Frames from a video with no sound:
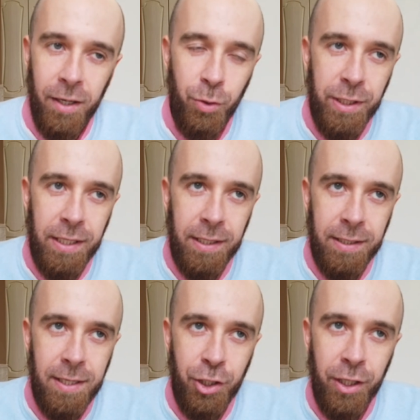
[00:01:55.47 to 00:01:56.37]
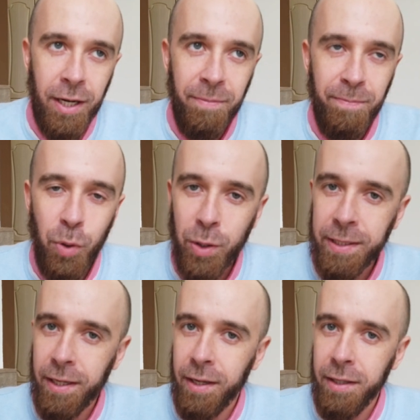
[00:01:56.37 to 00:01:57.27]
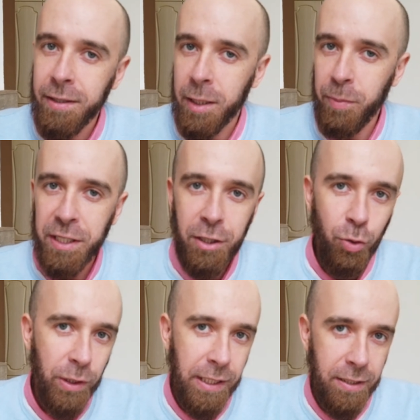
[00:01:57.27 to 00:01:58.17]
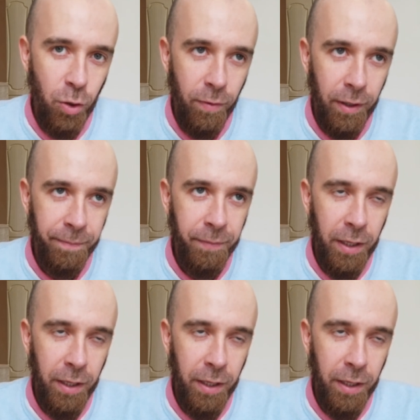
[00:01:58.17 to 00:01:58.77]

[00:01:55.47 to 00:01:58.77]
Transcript: люди слишком просто интерпретируют это слово.